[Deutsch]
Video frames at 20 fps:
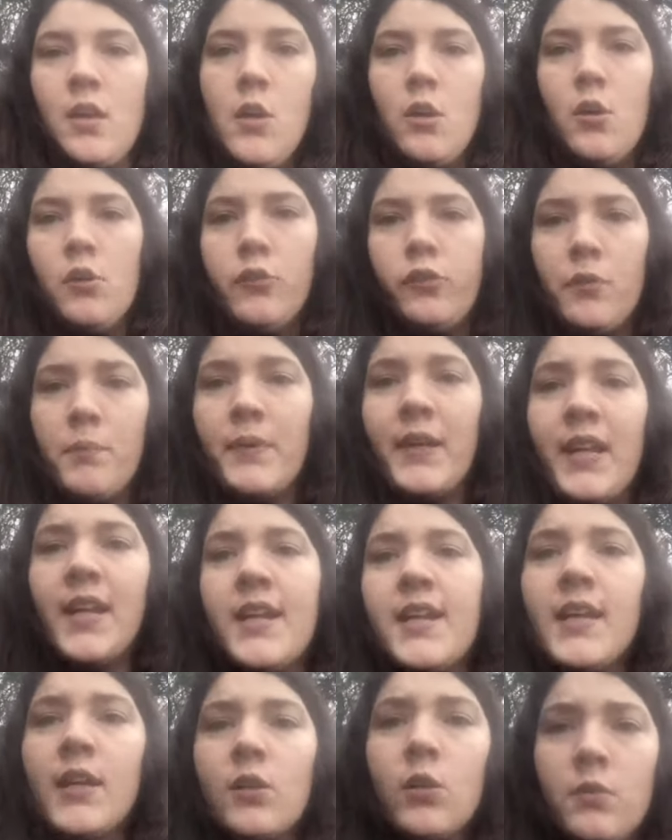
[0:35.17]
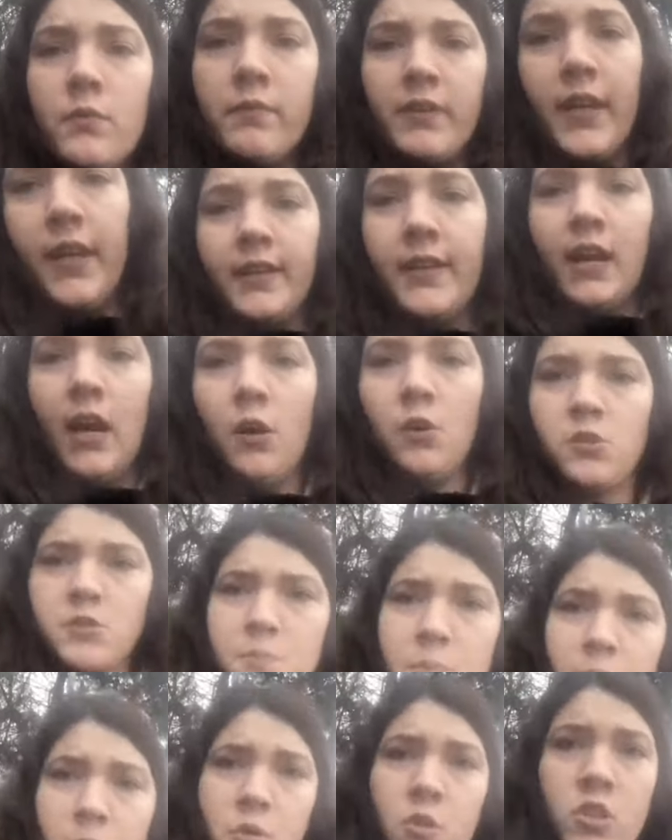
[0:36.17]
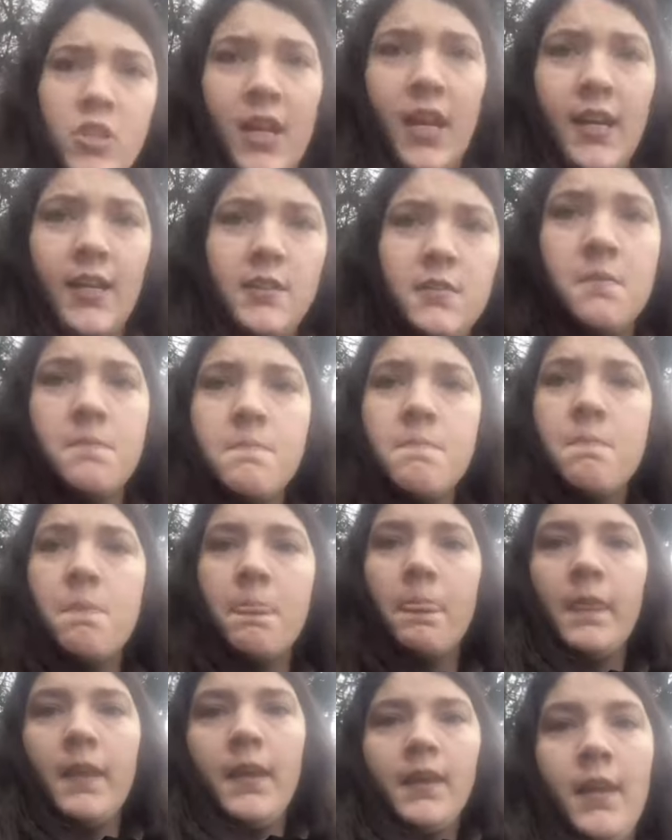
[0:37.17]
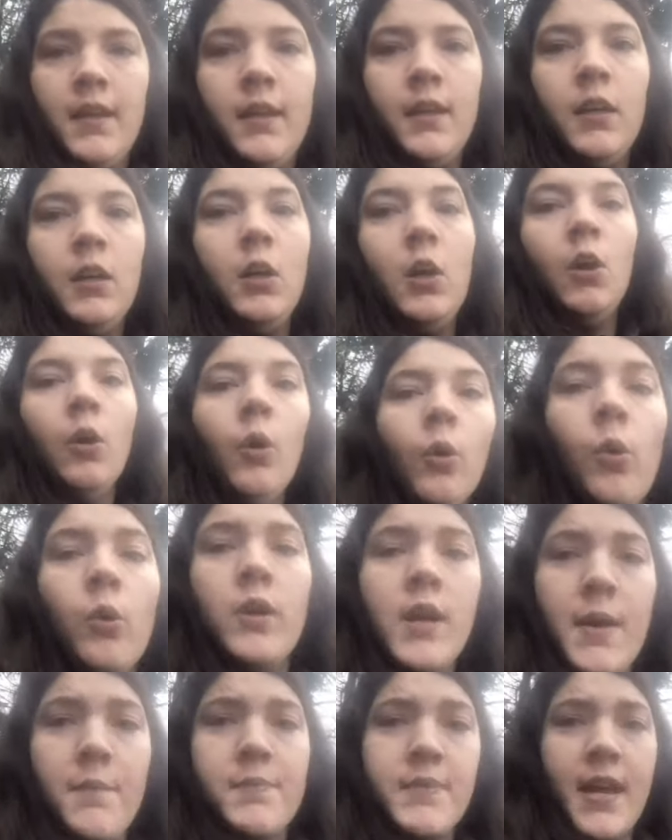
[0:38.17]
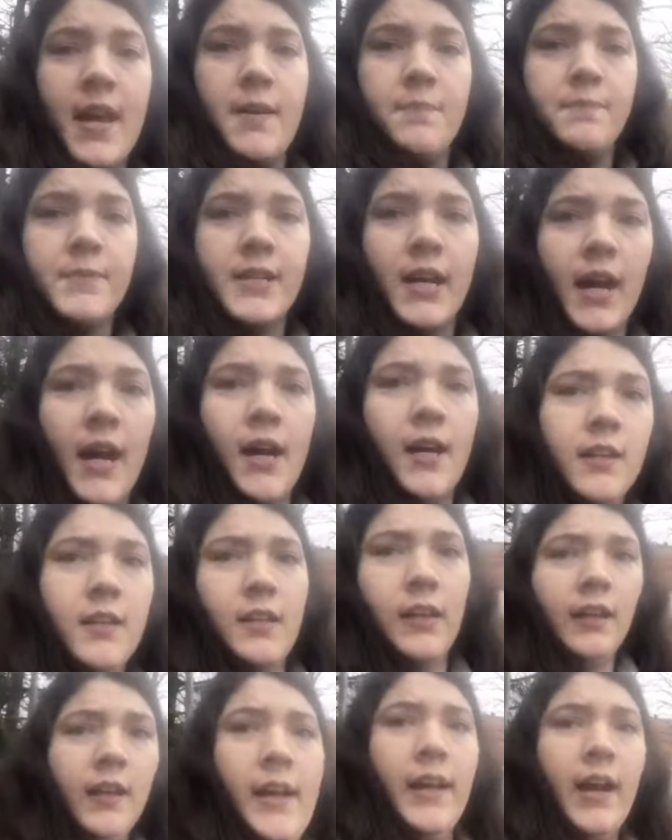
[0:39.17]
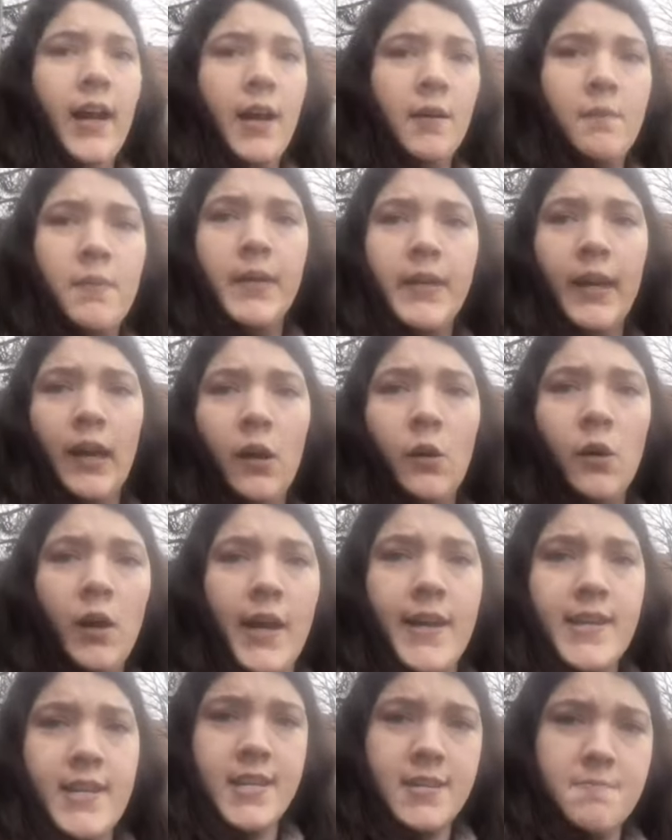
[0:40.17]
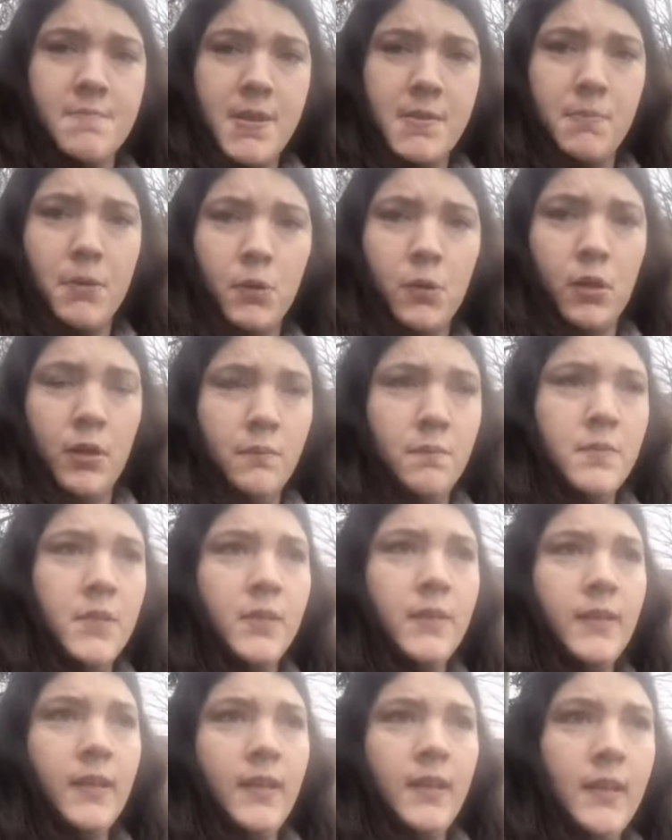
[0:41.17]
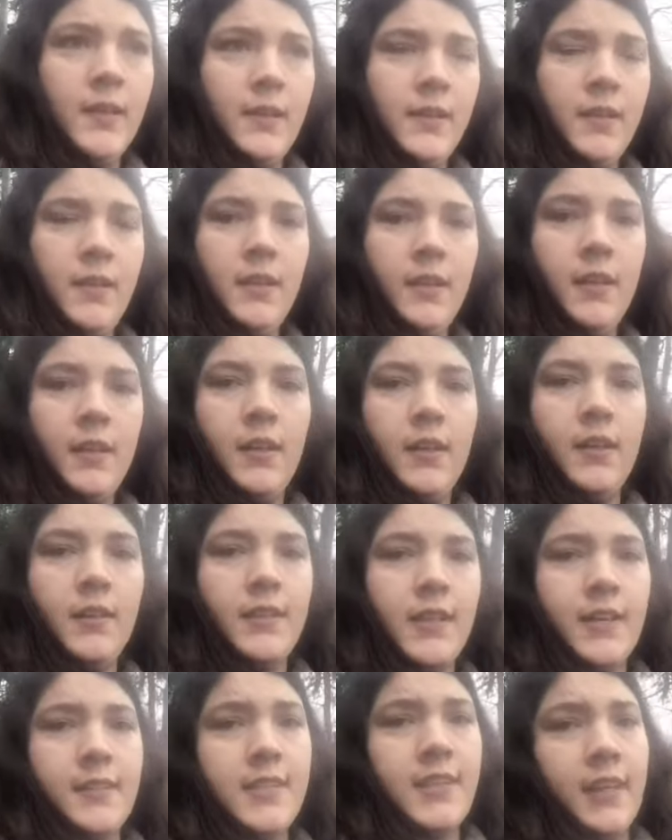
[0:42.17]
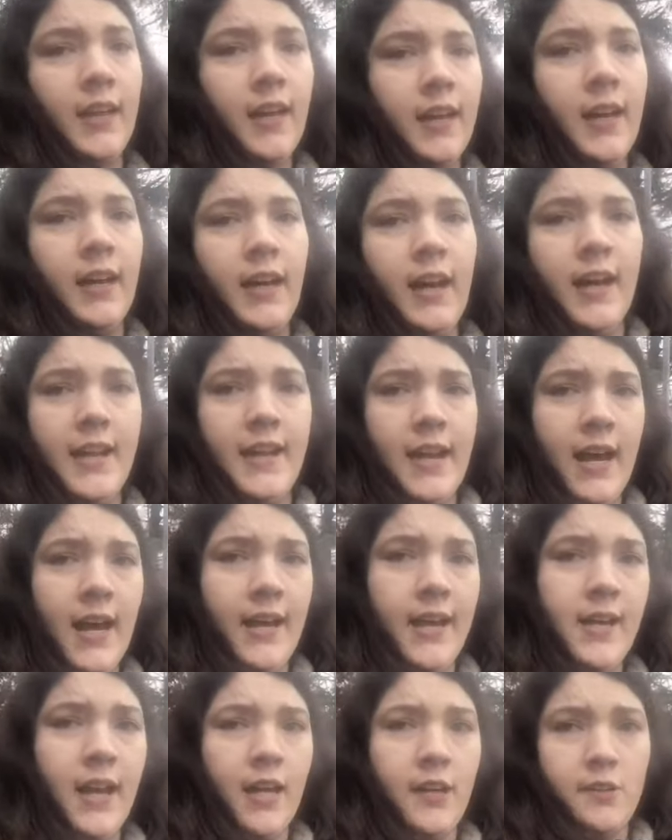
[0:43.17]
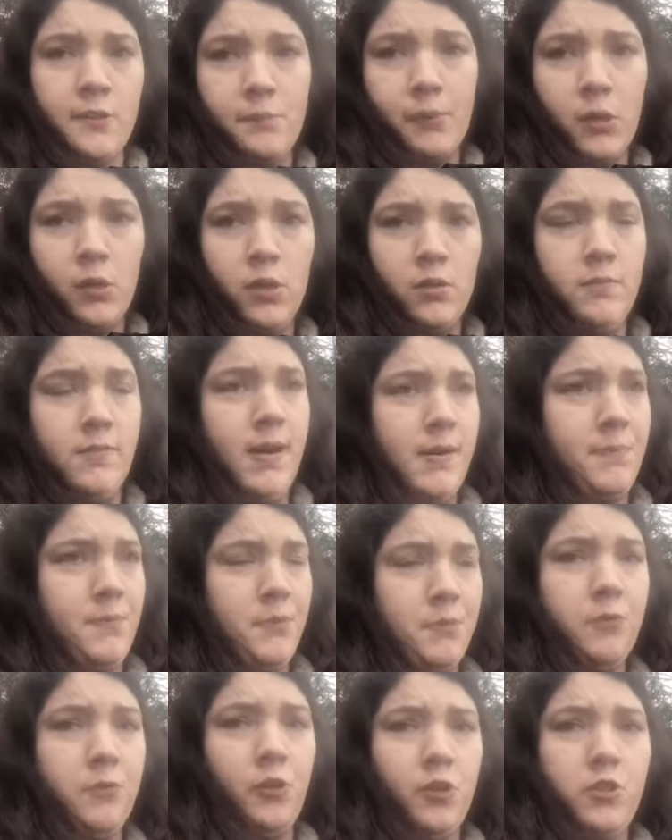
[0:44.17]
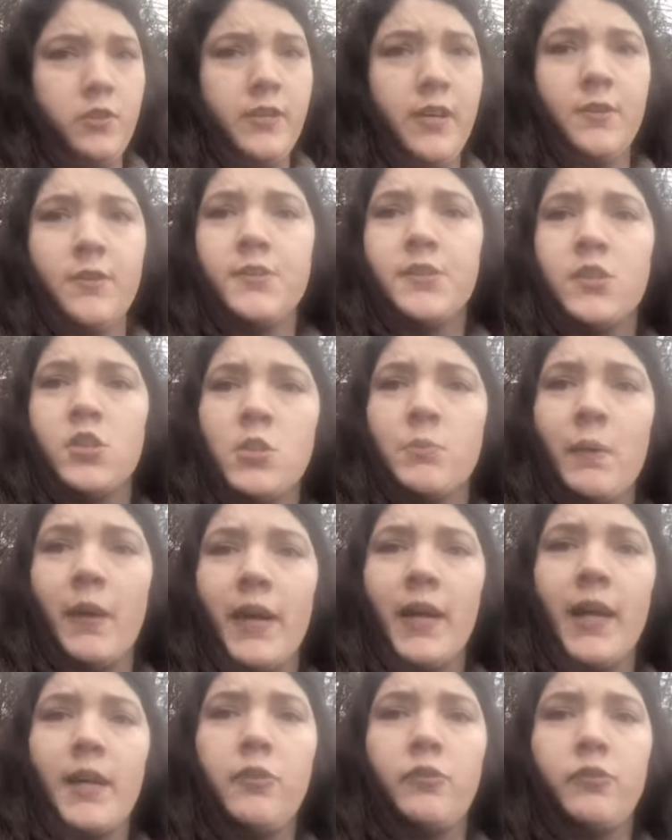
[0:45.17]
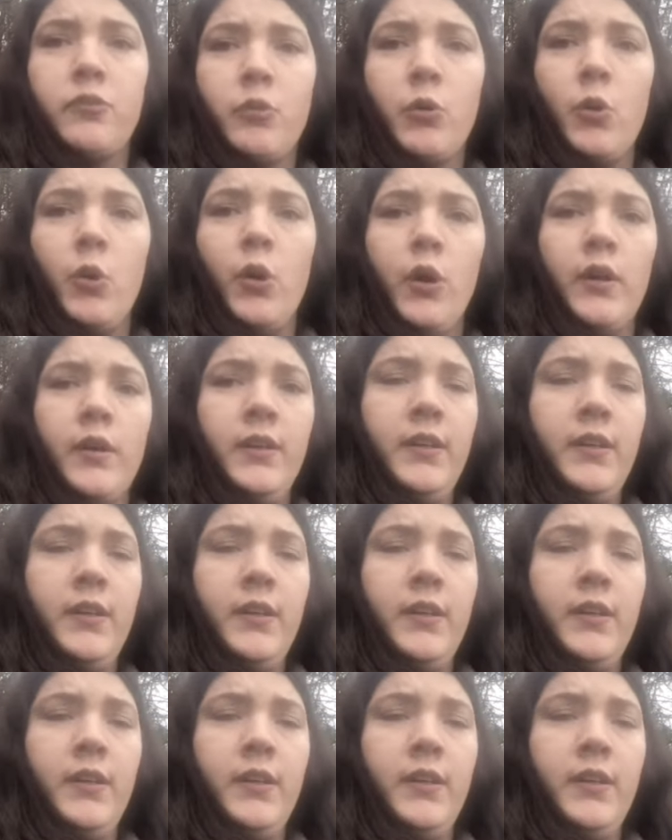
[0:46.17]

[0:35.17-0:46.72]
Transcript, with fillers: vom Klinikum wegen der Ausbildungsstelle. Und am selben Tag äh, habe ich auch eine E-Mail bekommen, dass ich äh, eine Einladung bekommen habe zum Vorstellungsgespräch für